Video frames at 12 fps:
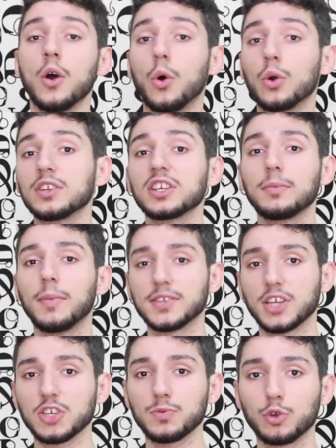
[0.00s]
oradaki
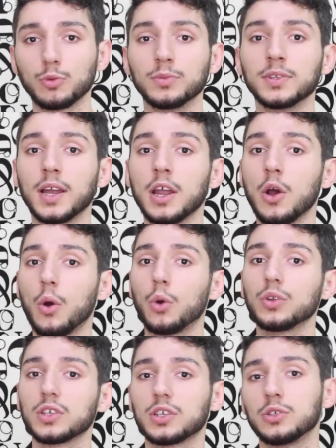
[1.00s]
mesaj bölümünden
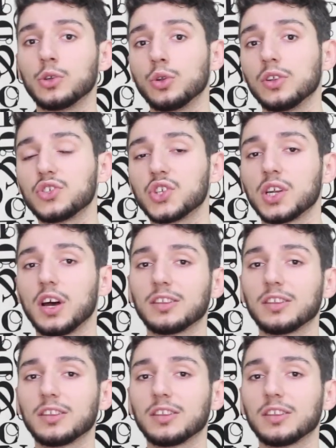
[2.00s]
oradaki yöneticilere,